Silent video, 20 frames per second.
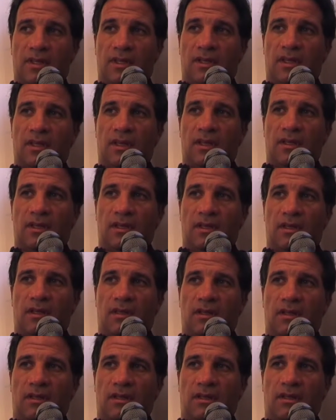
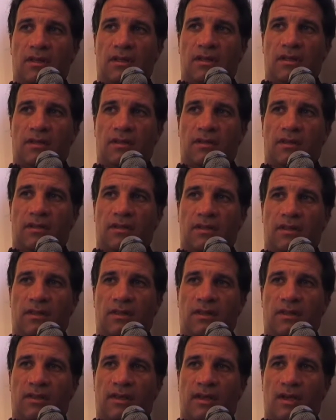et
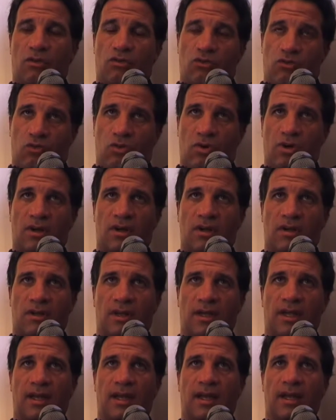un joueur
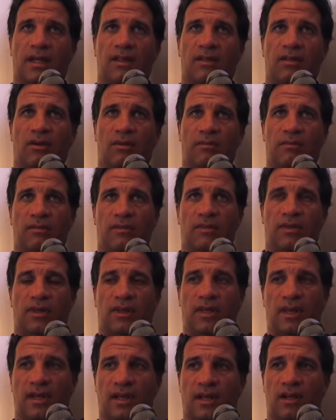est grand homme,
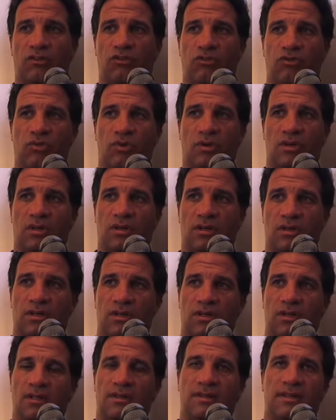il est grand joueur,
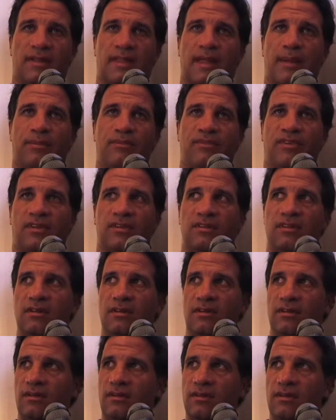il s'adapte facile.
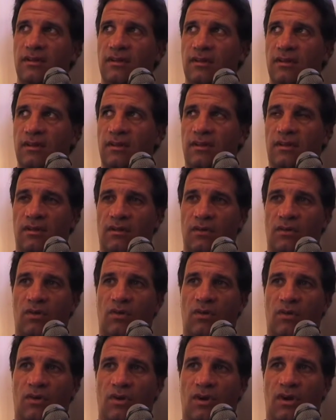
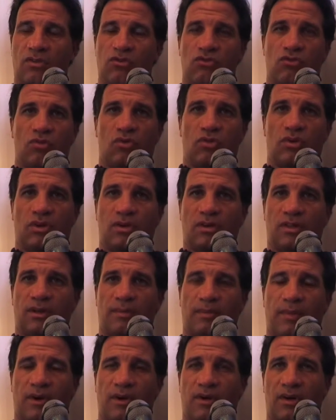Quand un joueur
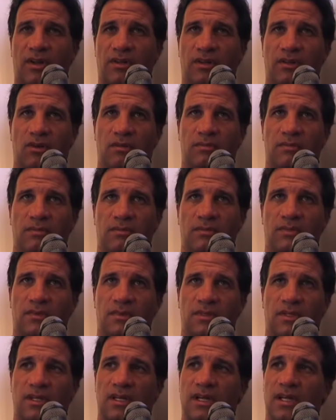n'est pas un grand homme,
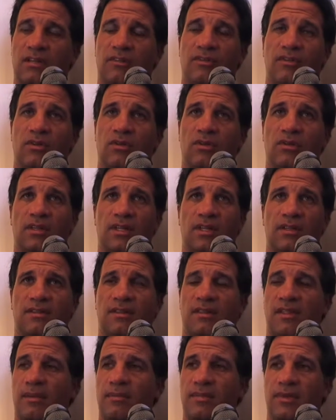il a difficulté de
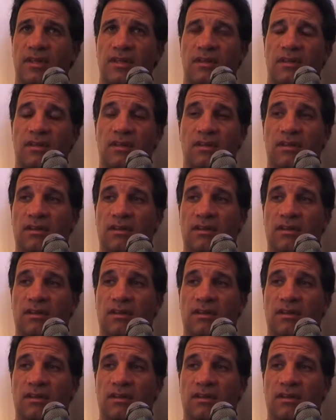s'adapter.